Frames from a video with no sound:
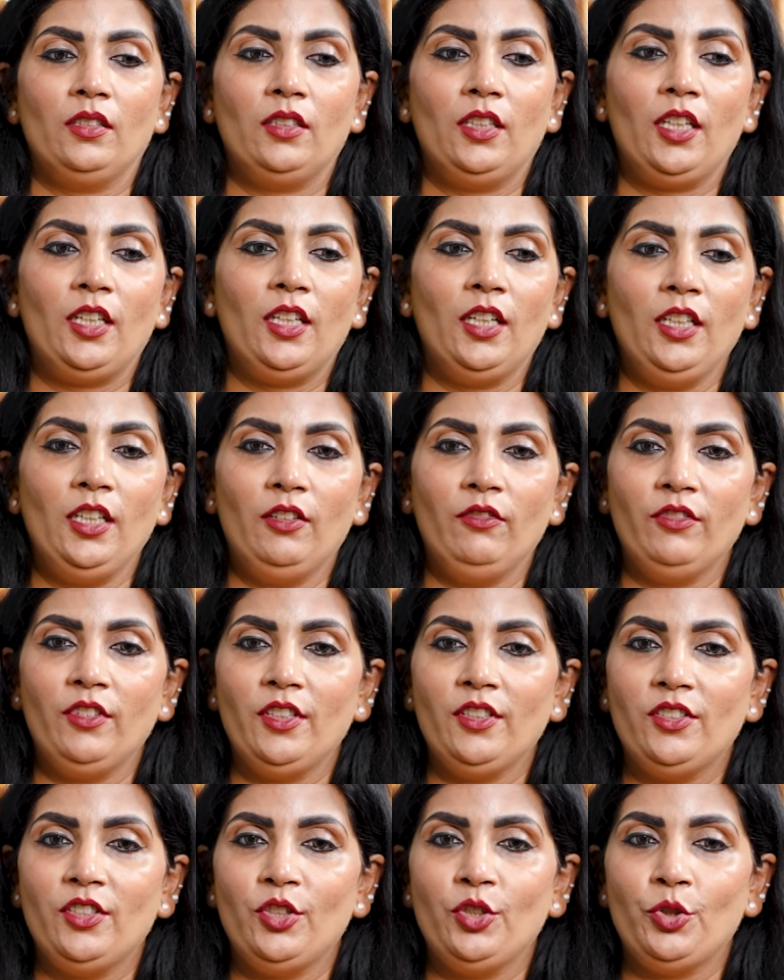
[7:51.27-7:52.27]
देखिए
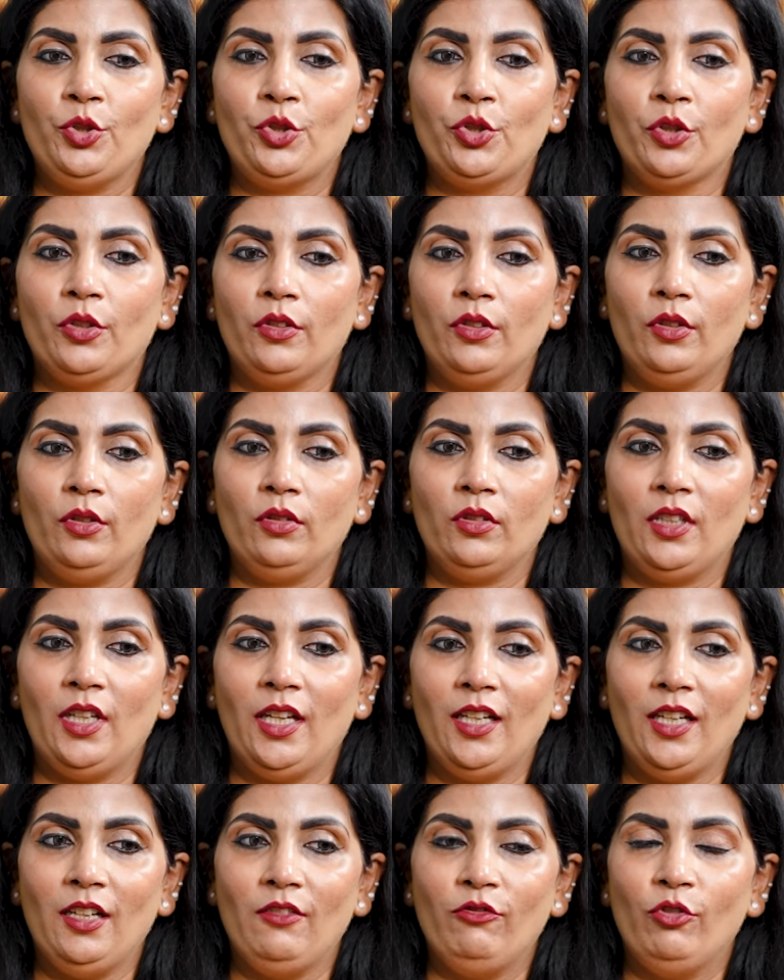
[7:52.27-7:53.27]
नवनीत जी, जो शुक्र होता
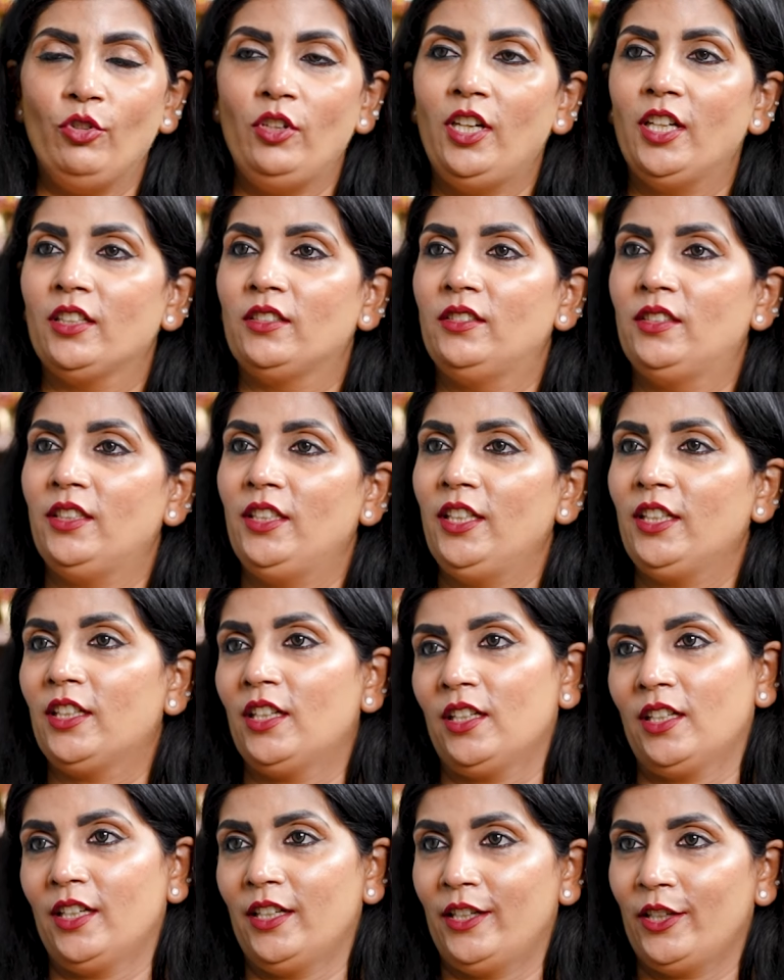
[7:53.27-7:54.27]
है ना, वो लग्ज़री
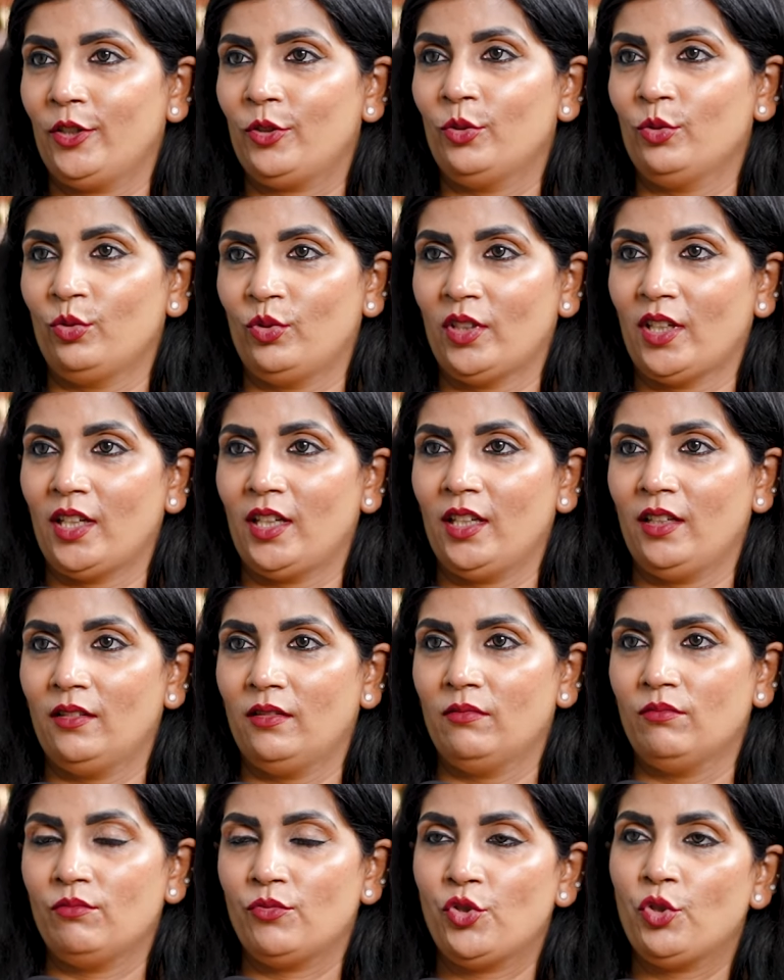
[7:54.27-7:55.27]
का कारक होता है।
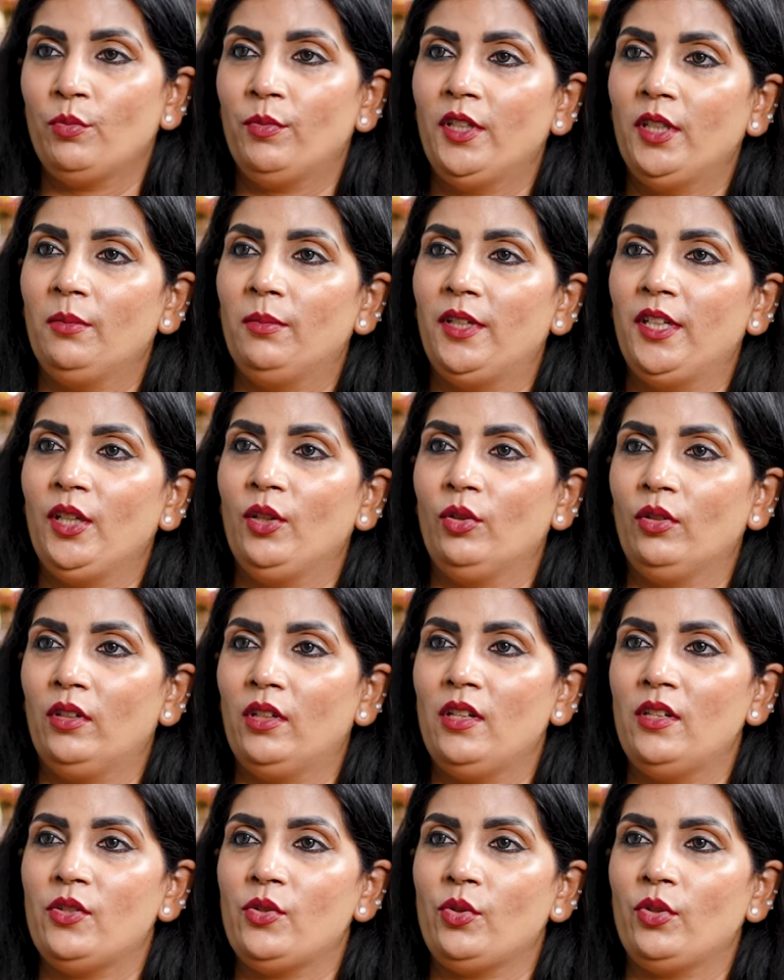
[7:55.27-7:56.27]
है। जो बड़ी-बड़ी
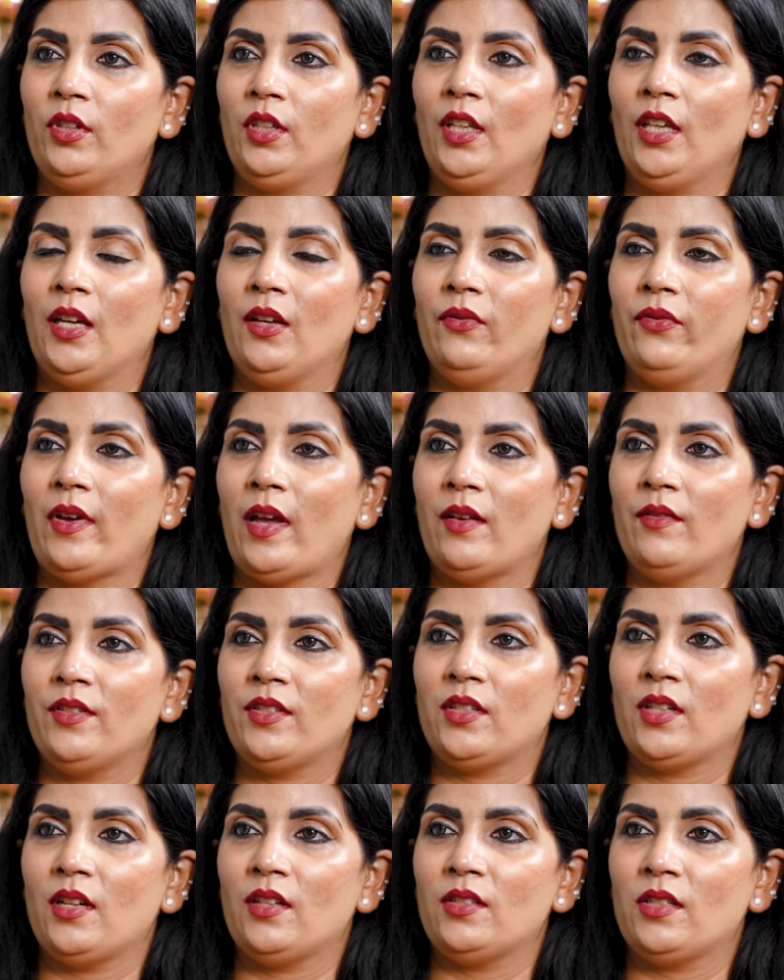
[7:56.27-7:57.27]
होटल्स होती है, फाइव
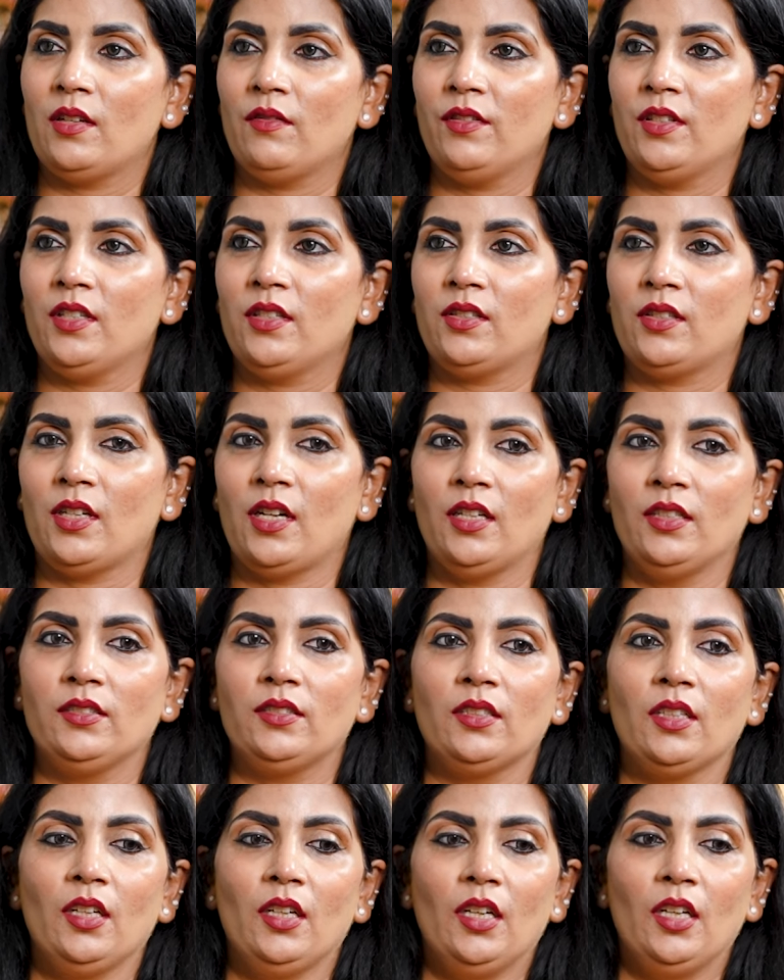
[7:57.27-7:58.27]
स्टार, सेवन स्टार
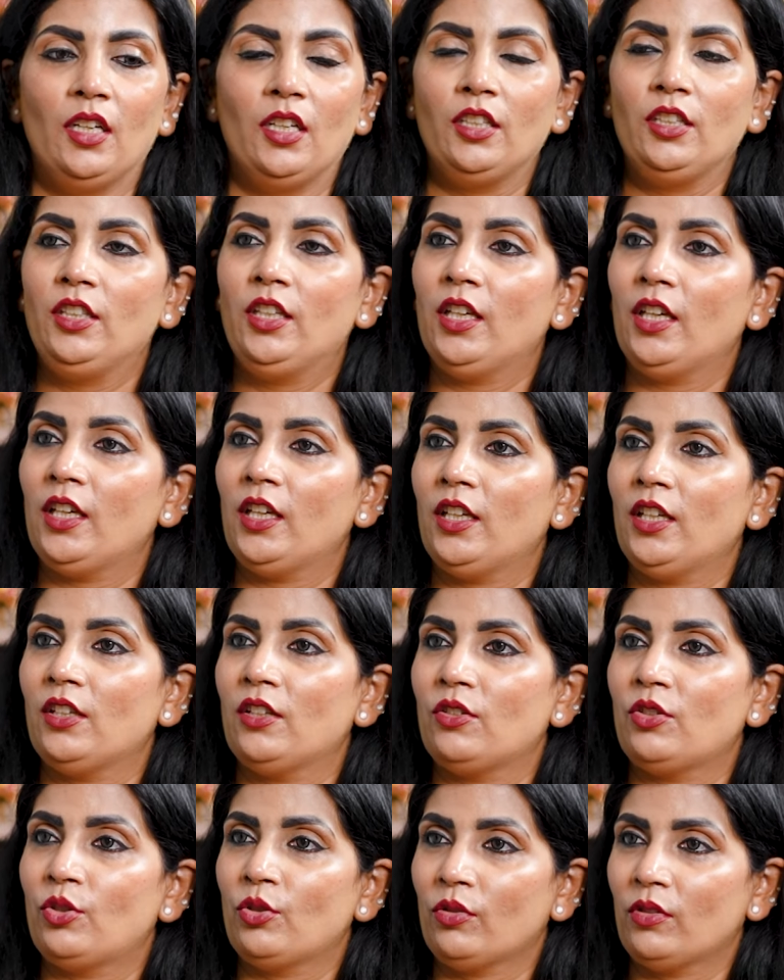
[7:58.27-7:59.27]

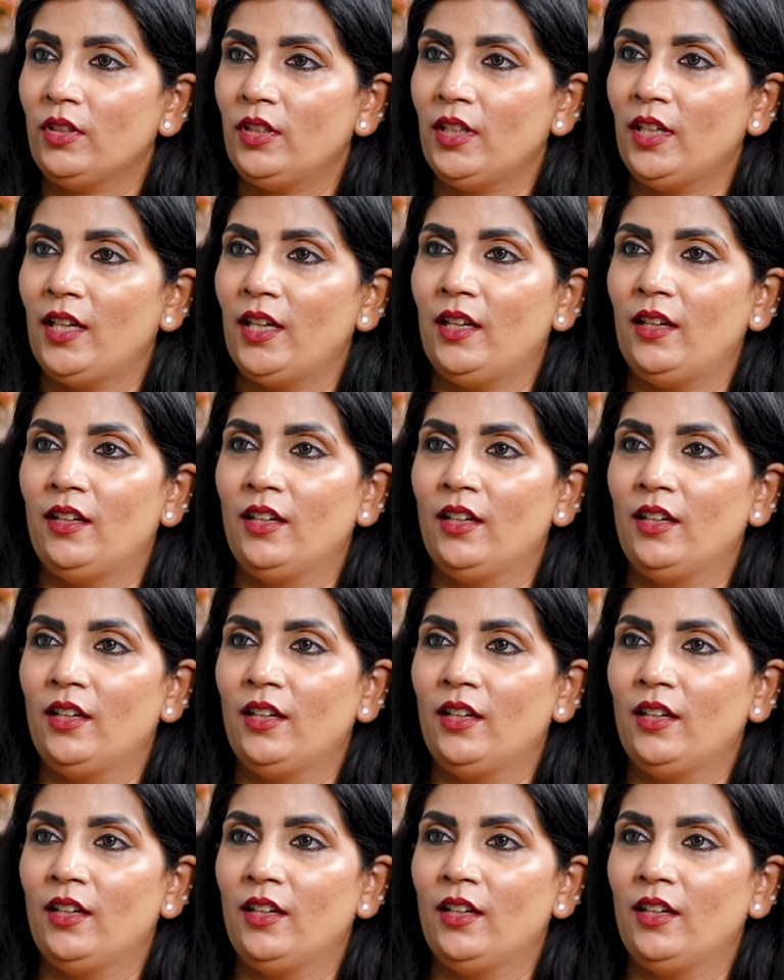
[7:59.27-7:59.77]
ये शुक्र है